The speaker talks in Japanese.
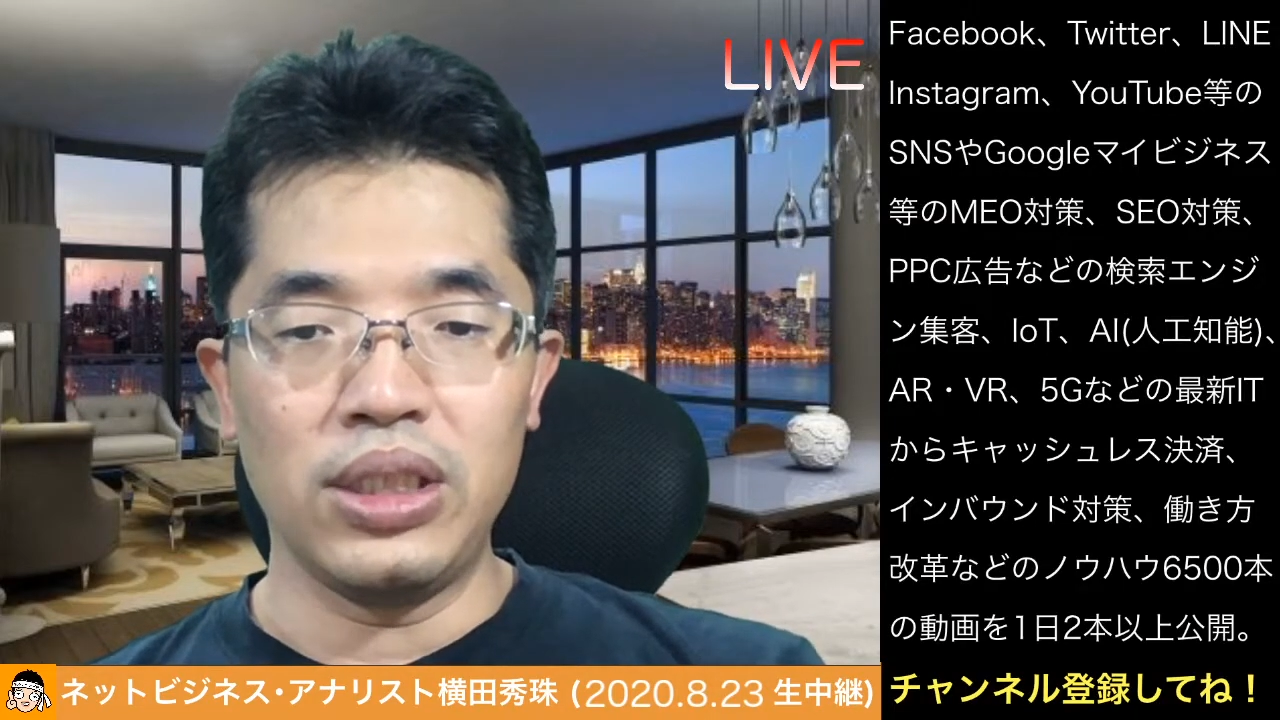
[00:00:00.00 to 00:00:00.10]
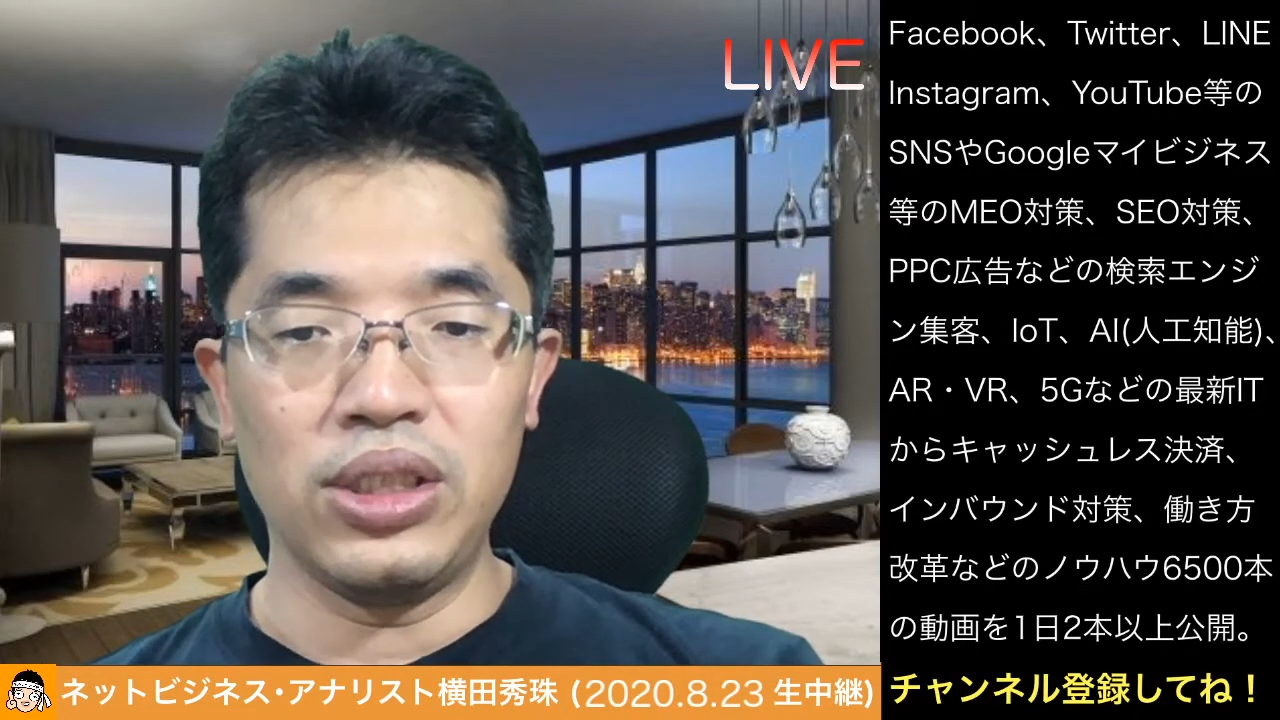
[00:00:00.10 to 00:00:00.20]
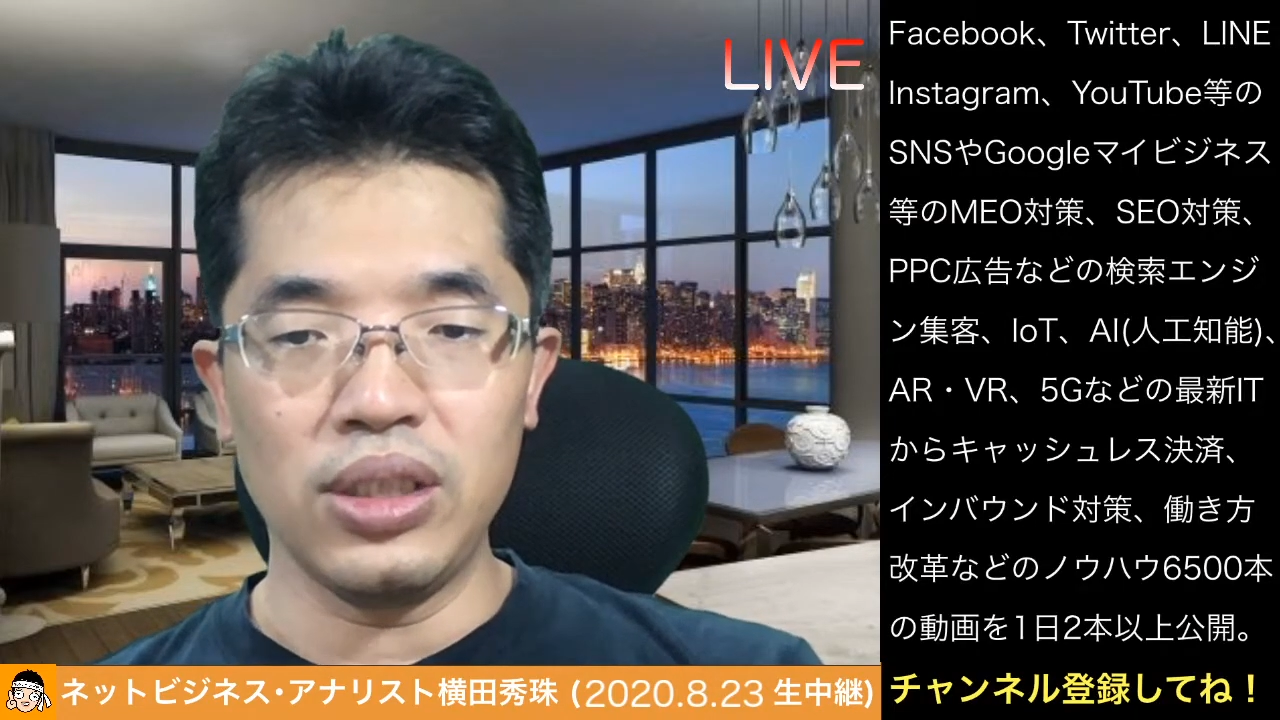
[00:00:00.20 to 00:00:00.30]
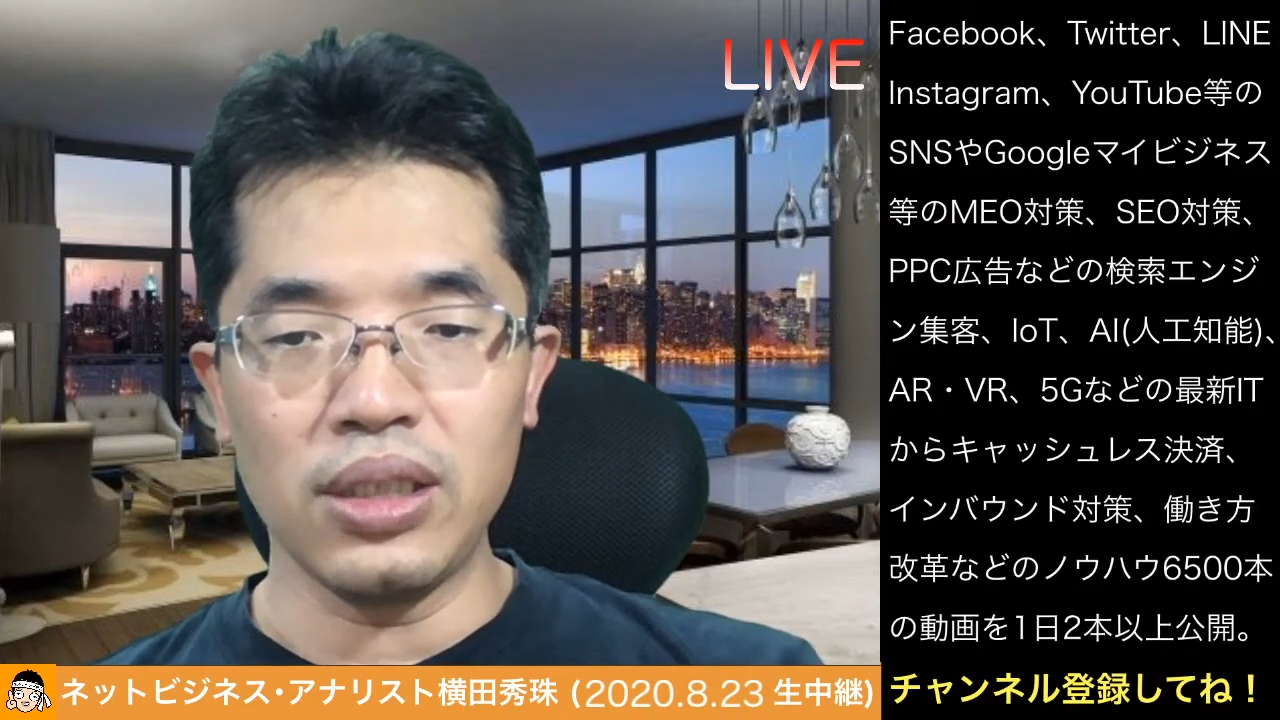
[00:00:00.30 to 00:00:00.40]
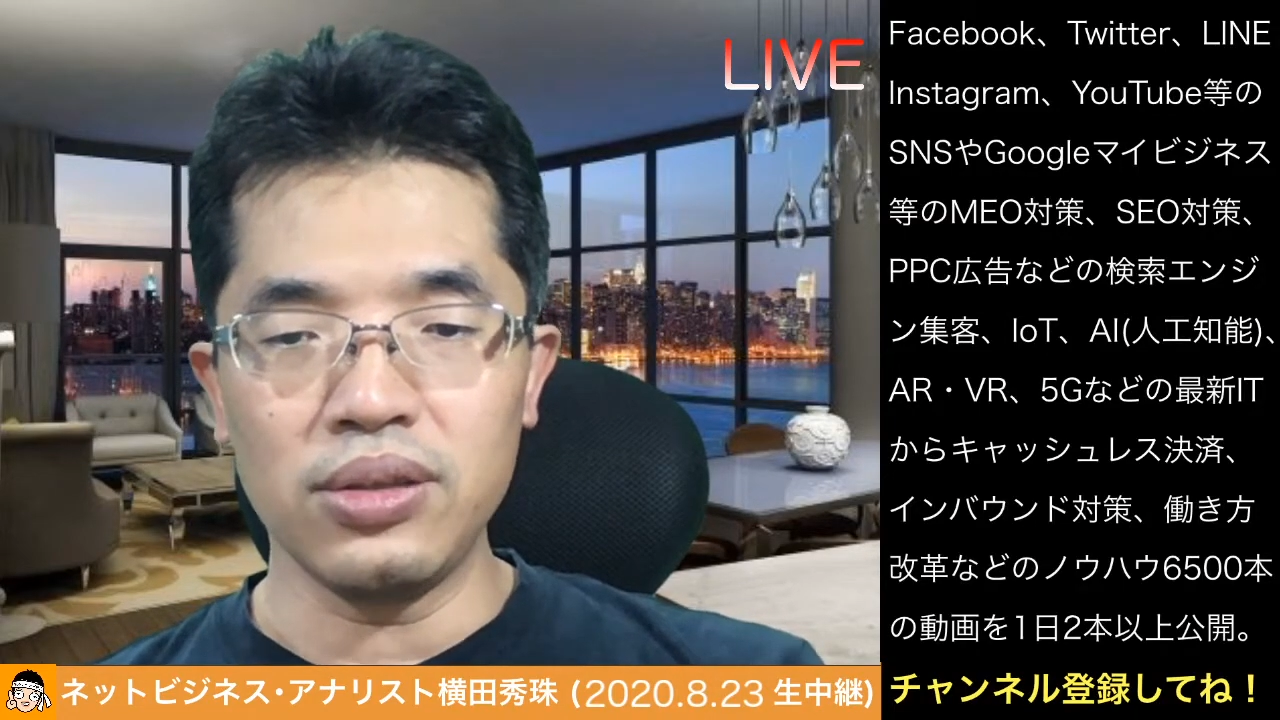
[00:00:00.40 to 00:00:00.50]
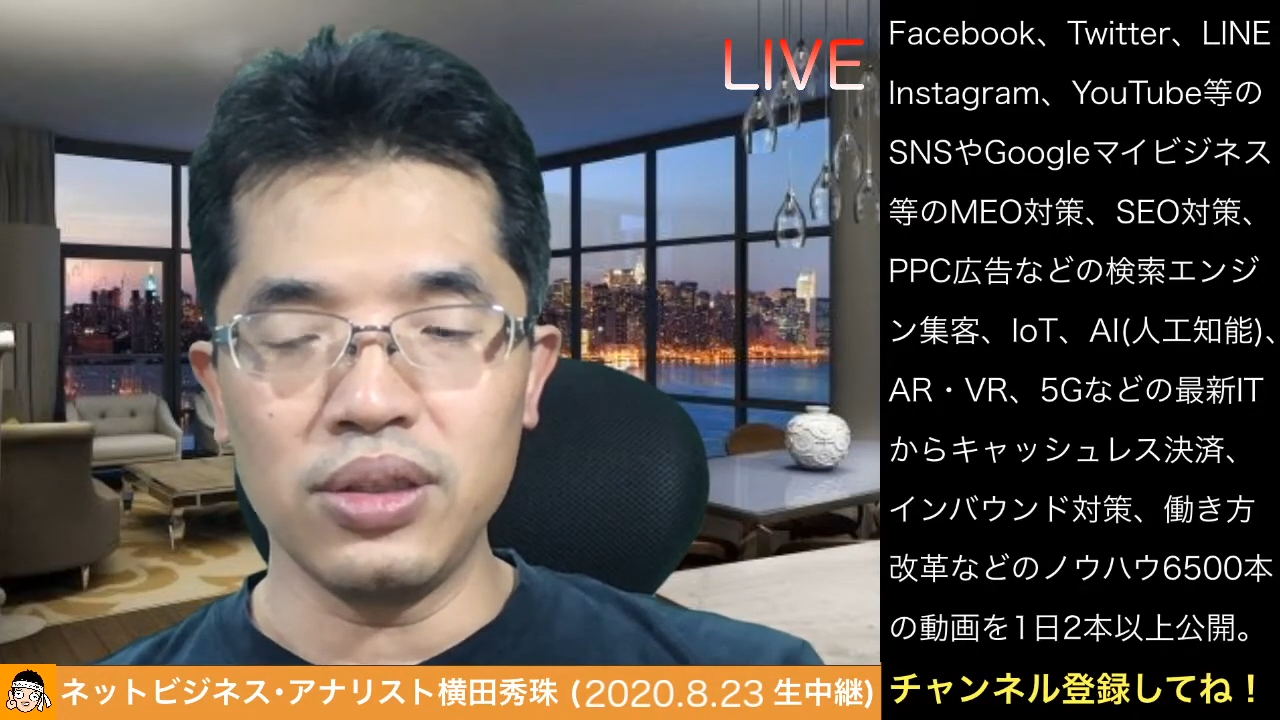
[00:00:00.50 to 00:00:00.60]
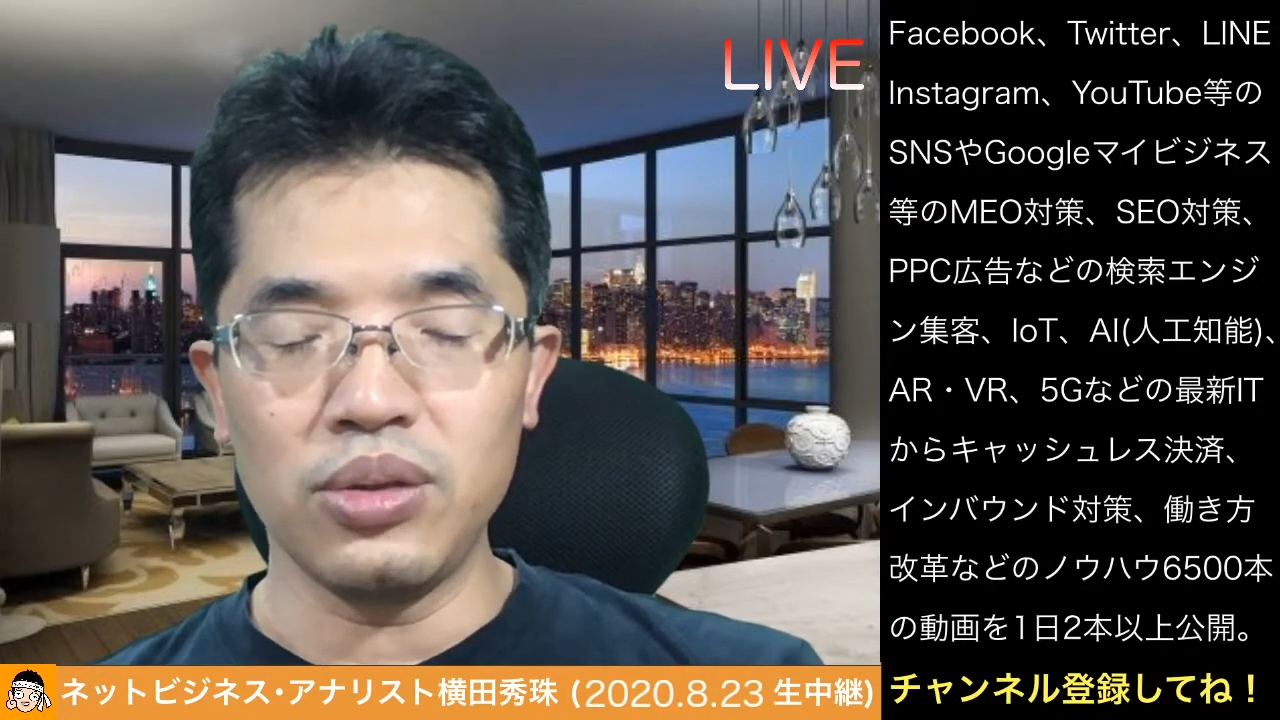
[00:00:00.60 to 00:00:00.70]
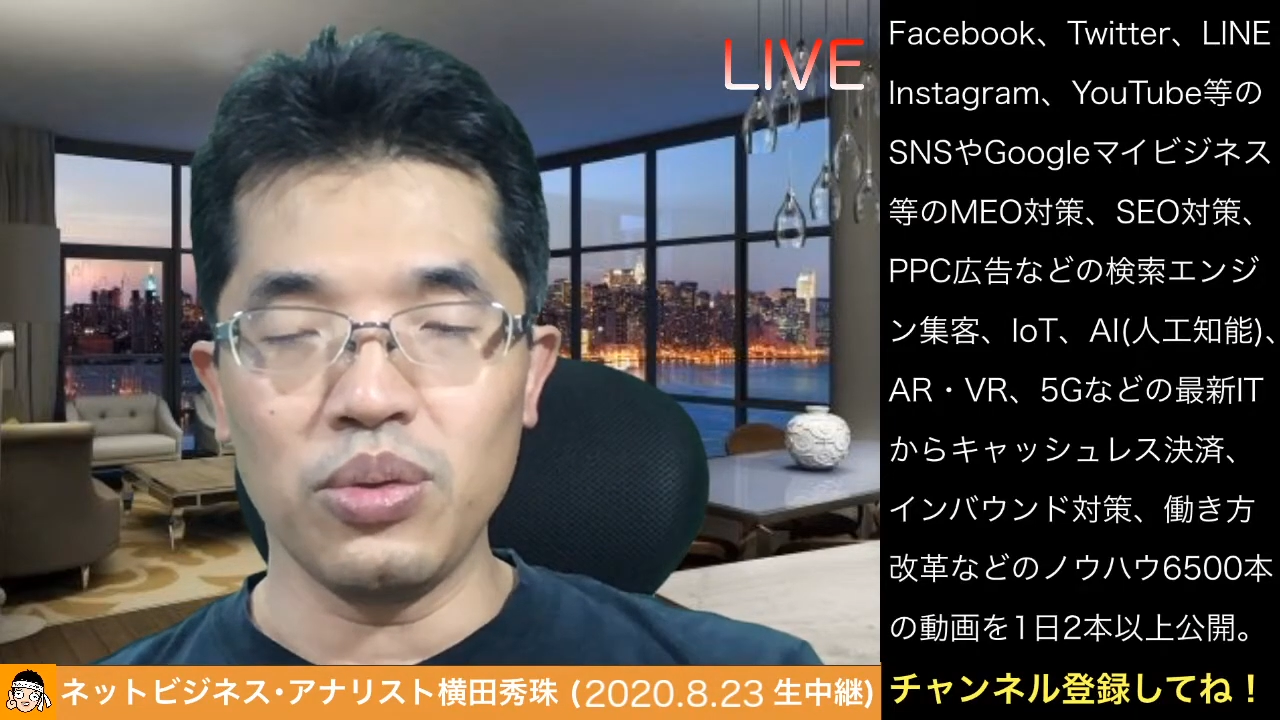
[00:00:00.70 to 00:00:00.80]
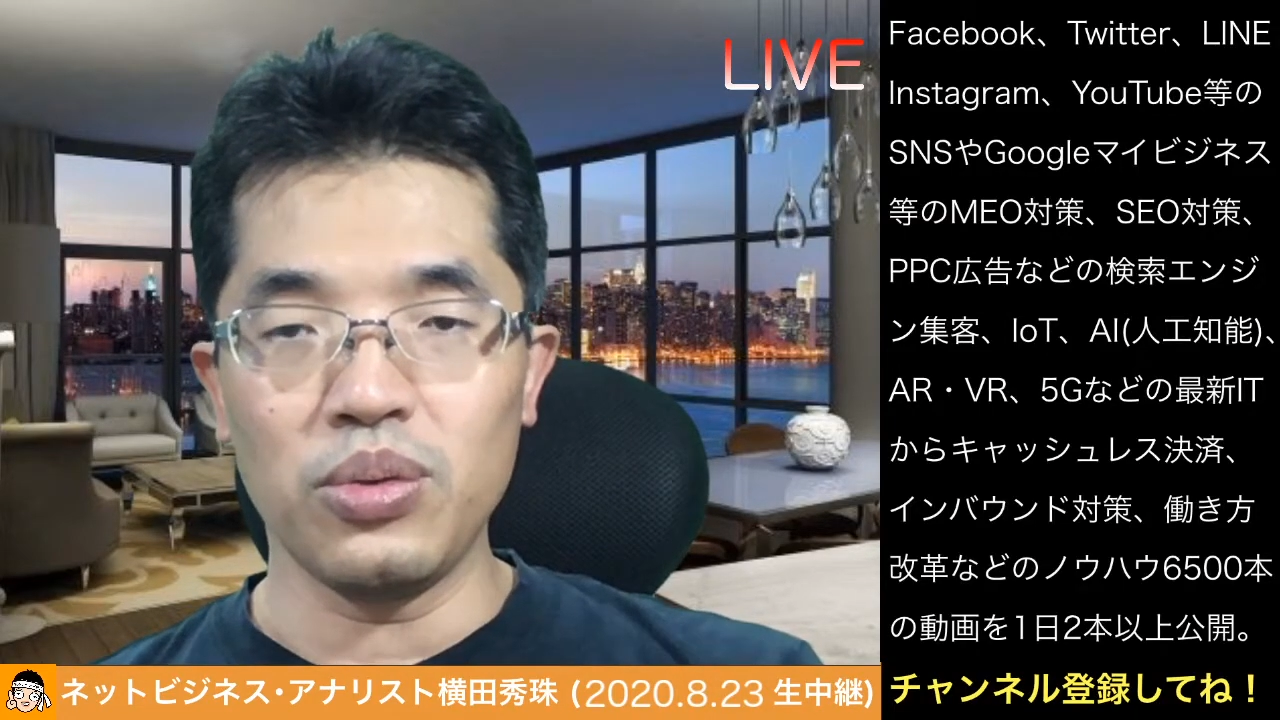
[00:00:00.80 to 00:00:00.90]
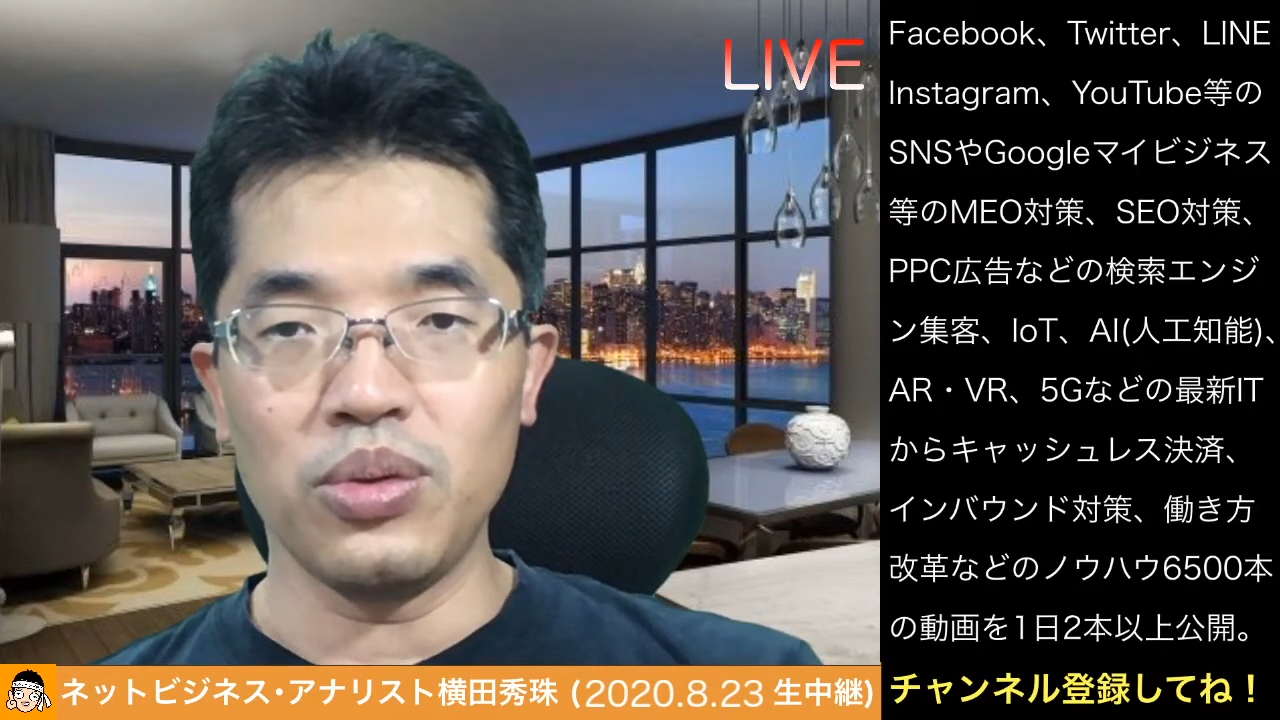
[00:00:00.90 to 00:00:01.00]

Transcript: 7月に投